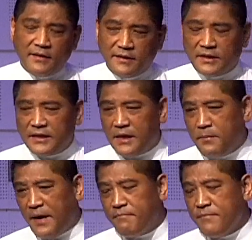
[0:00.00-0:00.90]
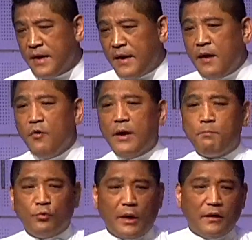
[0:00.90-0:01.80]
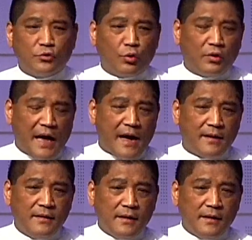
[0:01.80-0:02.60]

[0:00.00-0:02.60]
日子里面，因为不断的做大，